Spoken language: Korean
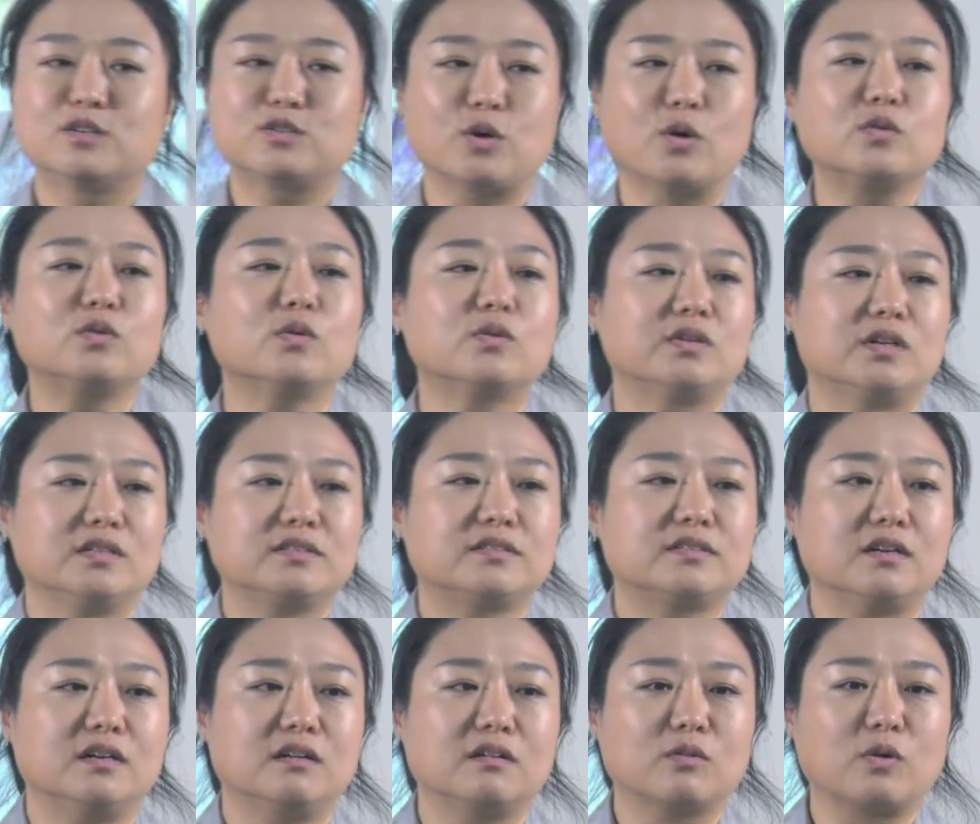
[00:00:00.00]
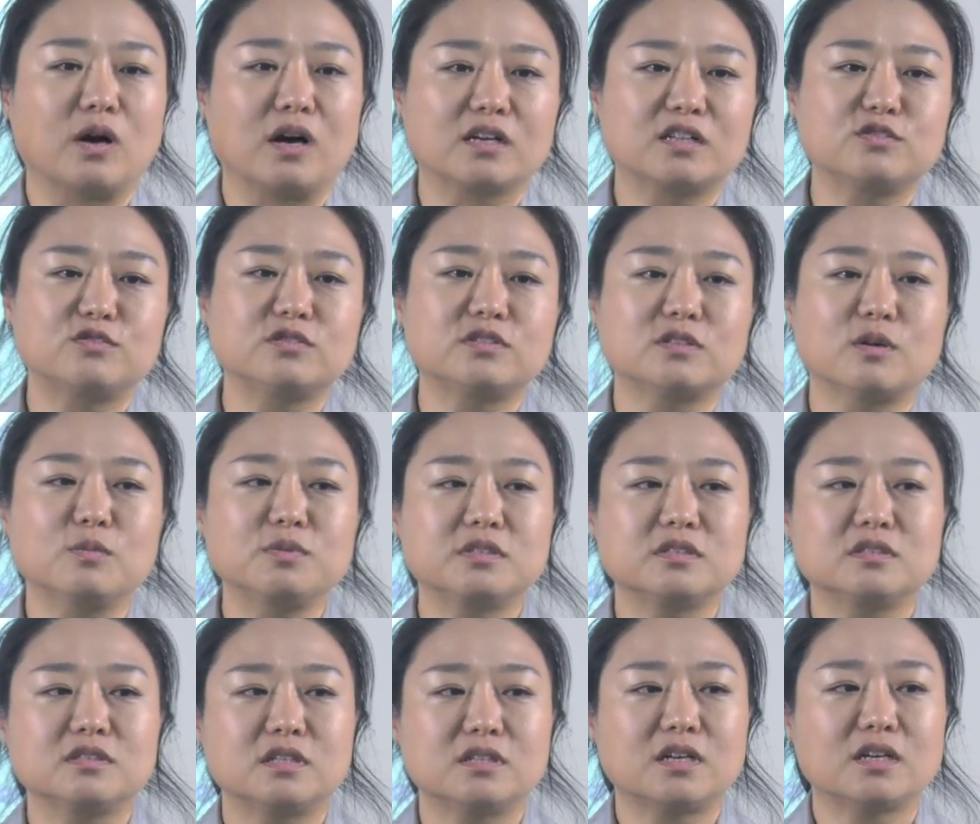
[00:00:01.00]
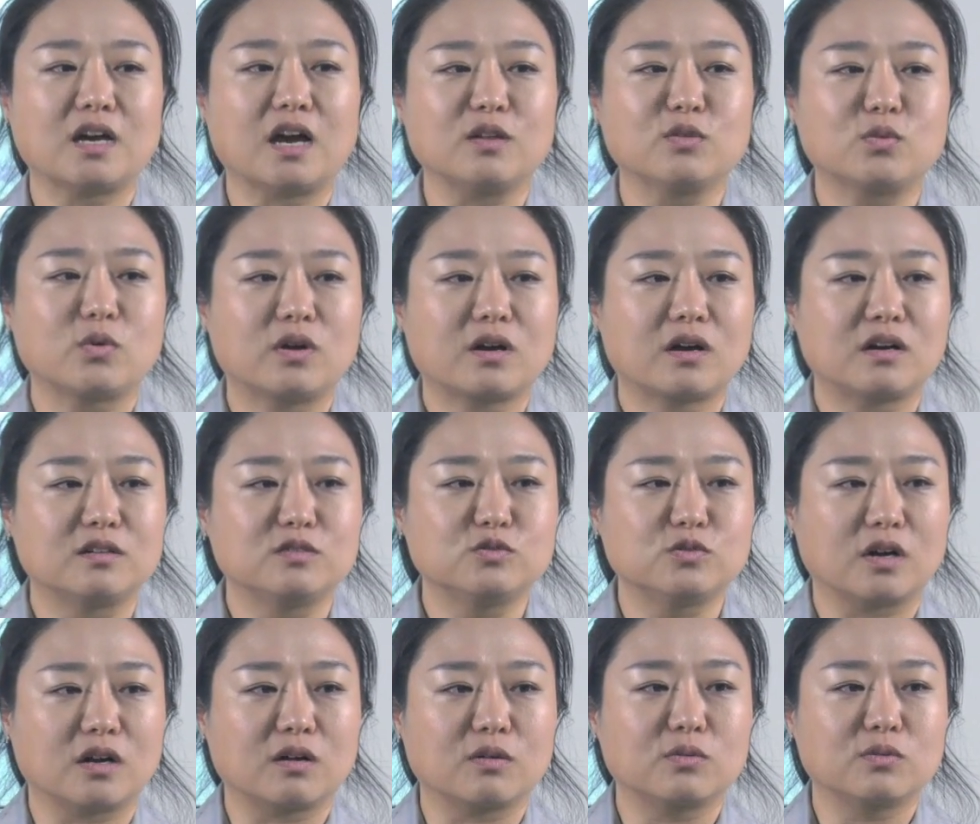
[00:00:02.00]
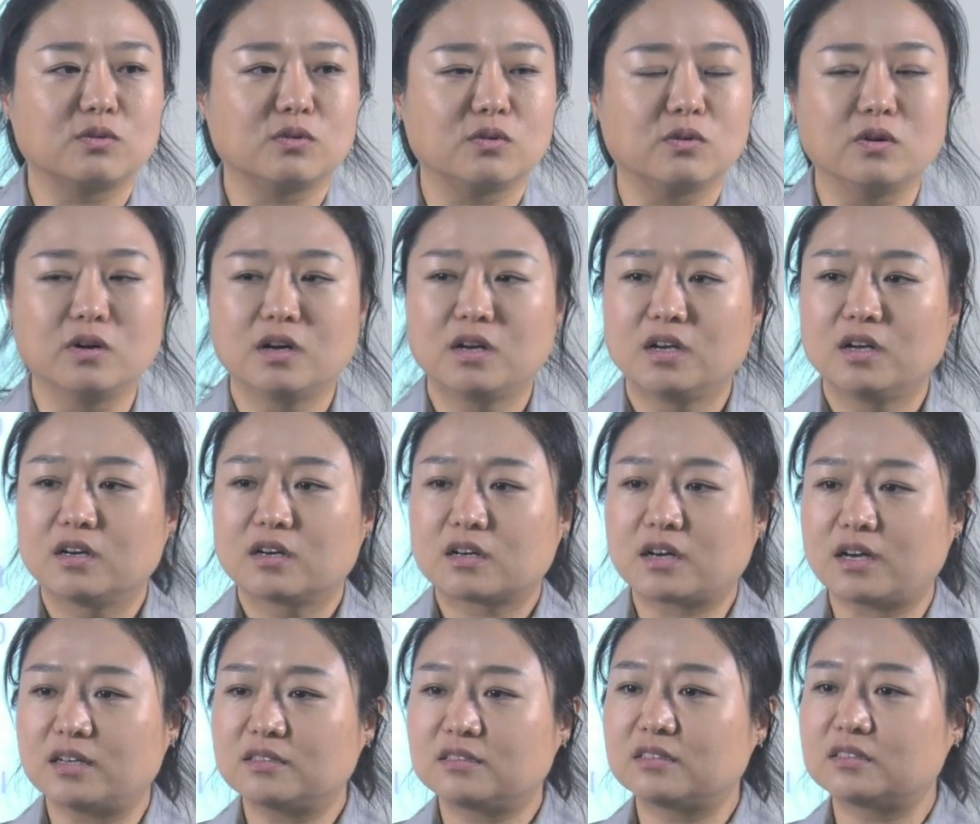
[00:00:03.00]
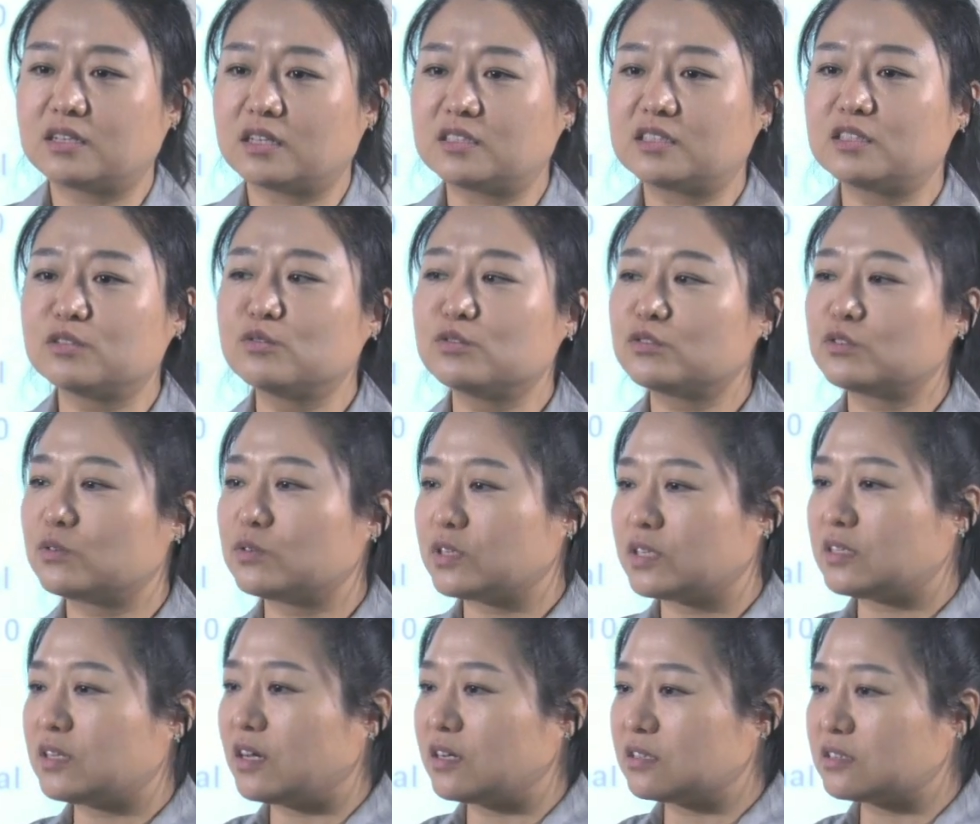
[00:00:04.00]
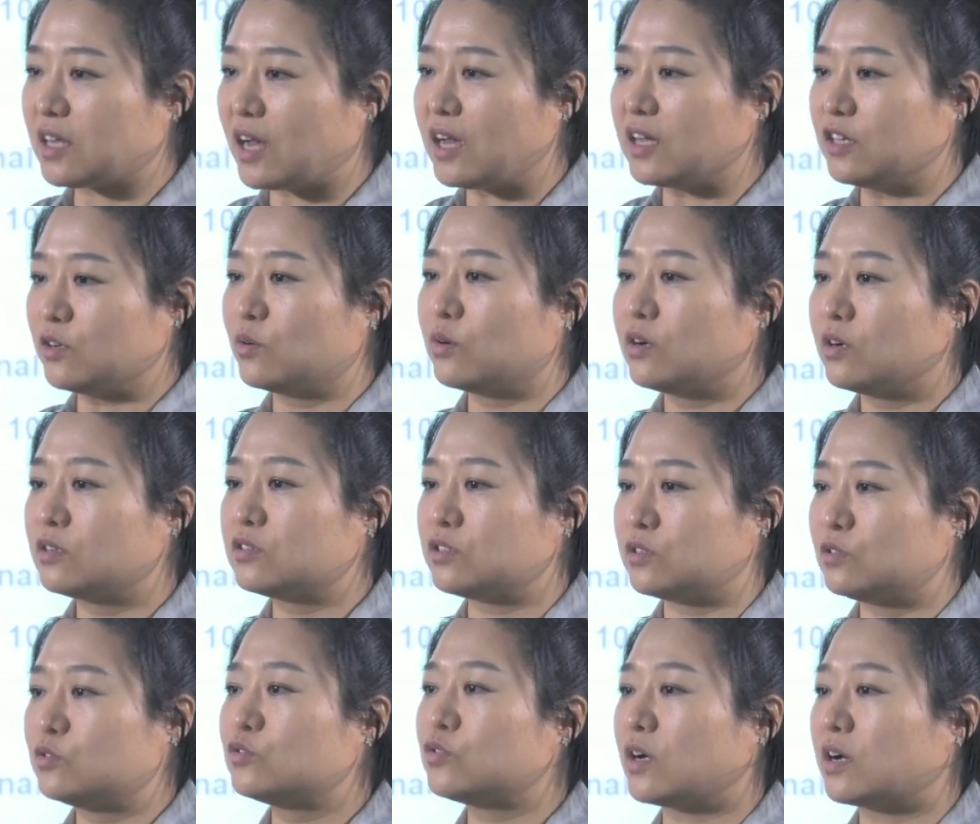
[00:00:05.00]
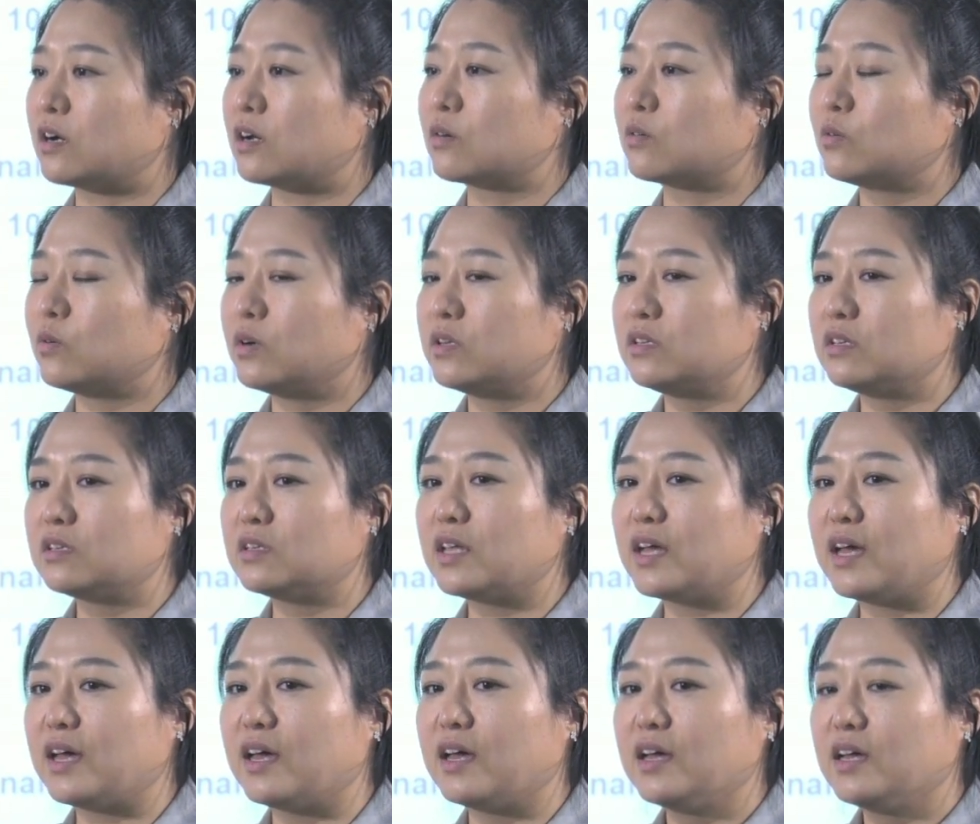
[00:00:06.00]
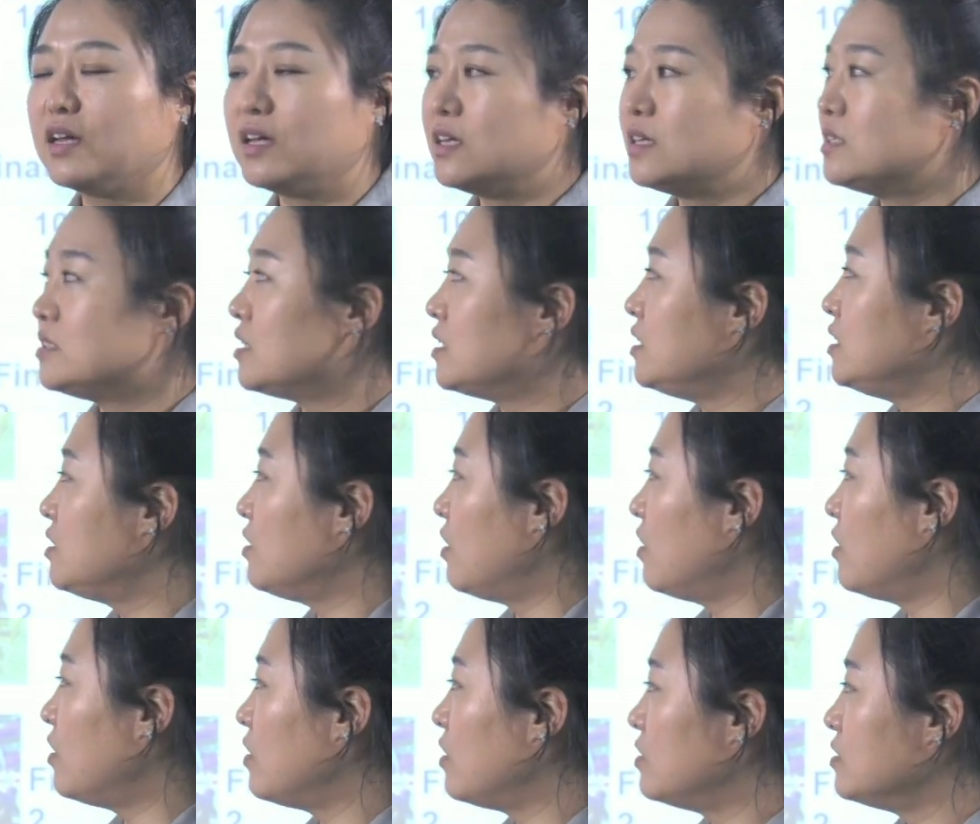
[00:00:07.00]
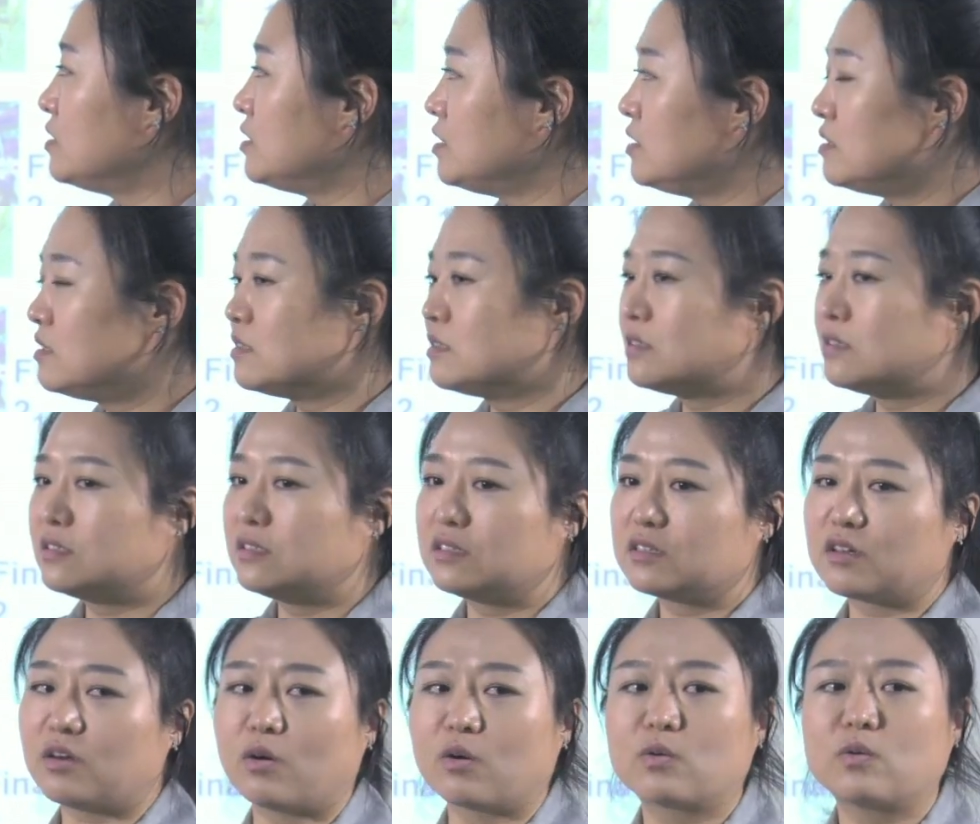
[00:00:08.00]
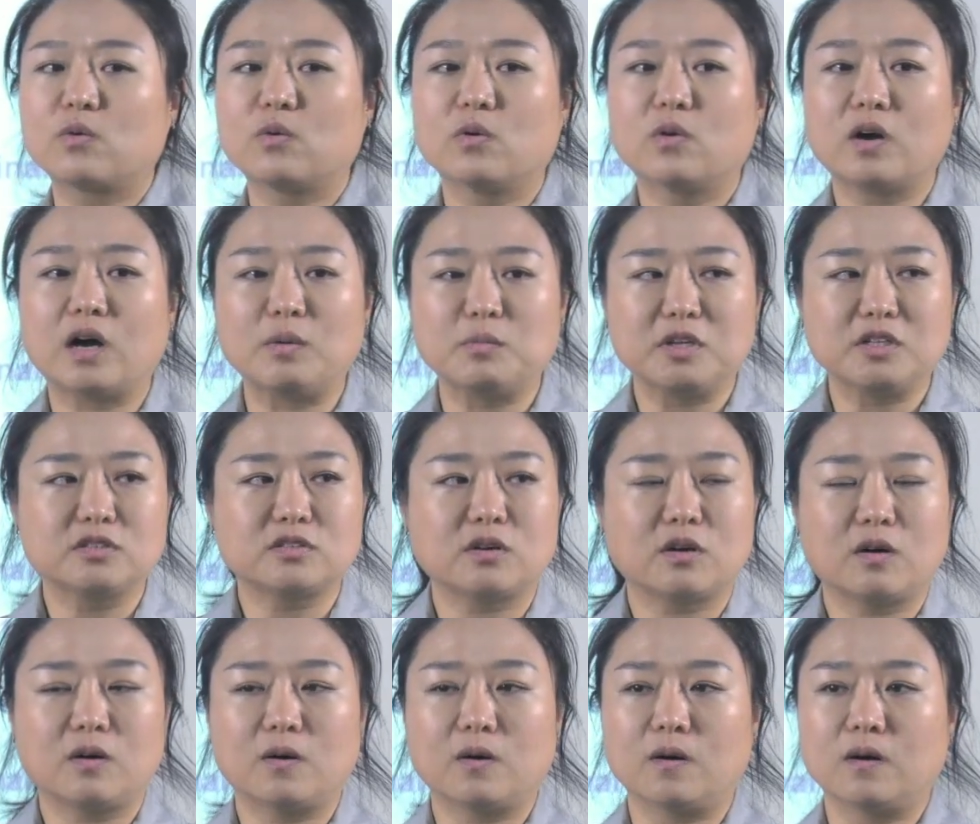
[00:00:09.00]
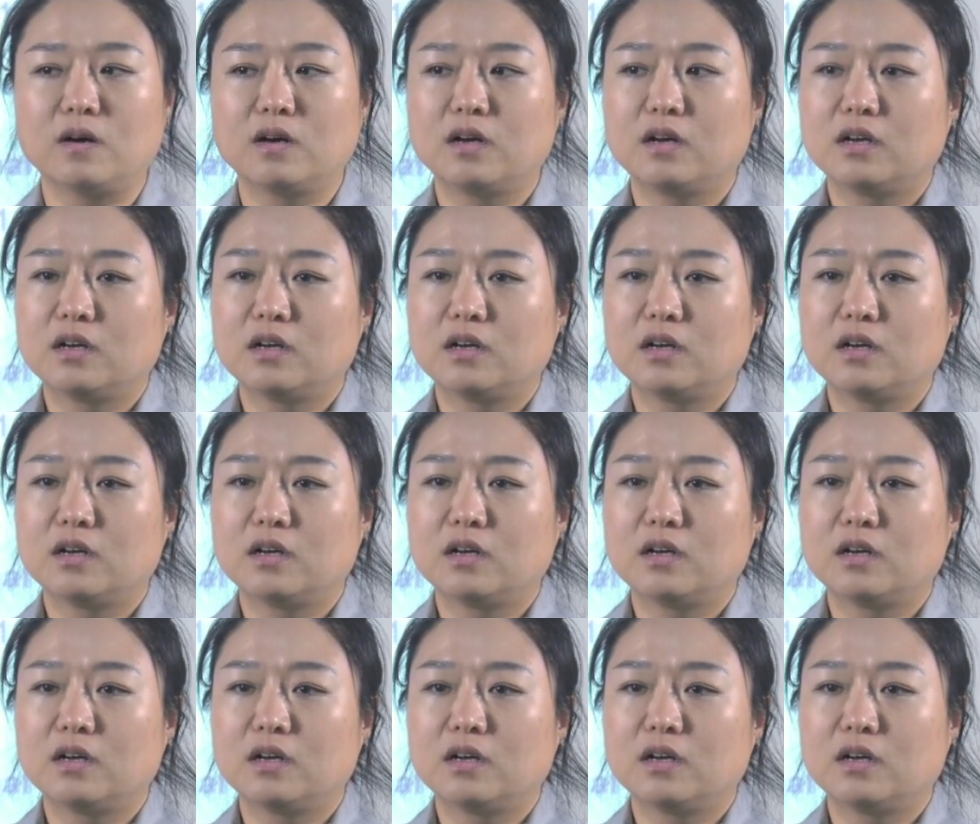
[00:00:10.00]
저도 그랬어요. 과학기술자 없이는 세상이 안 돌아가는 줄 알았고 카이스트 제 친구들로 세상은 다 이루어지는 줄 알았고 했는데 이제 이런 일들을 겪고 하면서